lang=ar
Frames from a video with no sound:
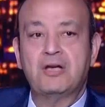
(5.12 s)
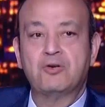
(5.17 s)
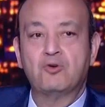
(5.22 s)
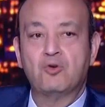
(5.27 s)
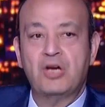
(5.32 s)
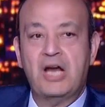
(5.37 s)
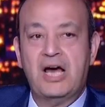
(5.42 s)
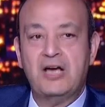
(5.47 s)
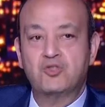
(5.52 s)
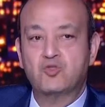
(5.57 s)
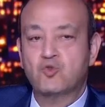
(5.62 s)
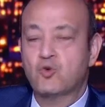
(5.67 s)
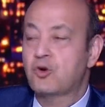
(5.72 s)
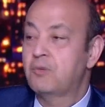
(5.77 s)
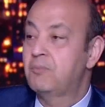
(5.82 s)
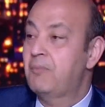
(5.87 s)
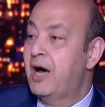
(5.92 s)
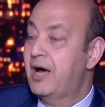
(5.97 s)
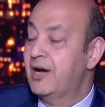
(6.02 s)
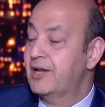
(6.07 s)
انه اللي
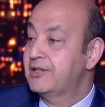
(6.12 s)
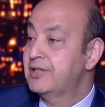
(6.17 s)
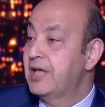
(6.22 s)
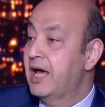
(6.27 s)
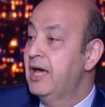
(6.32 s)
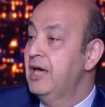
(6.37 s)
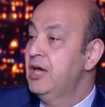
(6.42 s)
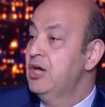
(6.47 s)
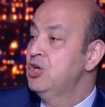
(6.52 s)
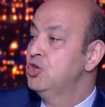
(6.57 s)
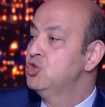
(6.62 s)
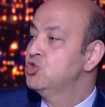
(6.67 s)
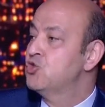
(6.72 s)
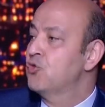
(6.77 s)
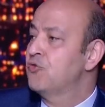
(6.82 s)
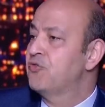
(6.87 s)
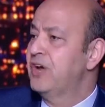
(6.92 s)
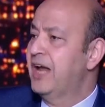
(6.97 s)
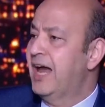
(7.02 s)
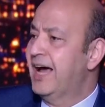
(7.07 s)
هيزور المعرض ده
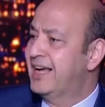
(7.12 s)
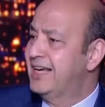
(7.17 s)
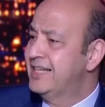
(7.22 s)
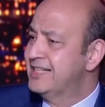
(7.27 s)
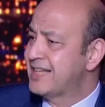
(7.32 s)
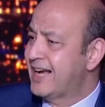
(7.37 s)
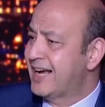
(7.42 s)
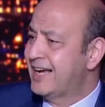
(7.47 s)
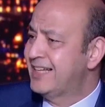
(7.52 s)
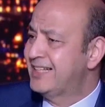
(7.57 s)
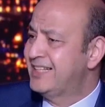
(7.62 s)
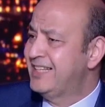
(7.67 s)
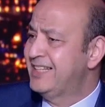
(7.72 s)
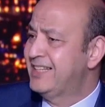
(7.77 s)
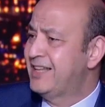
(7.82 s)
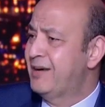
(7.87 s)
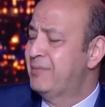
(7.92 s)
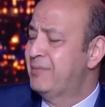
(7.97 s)
يشوف الاجهزه الجديده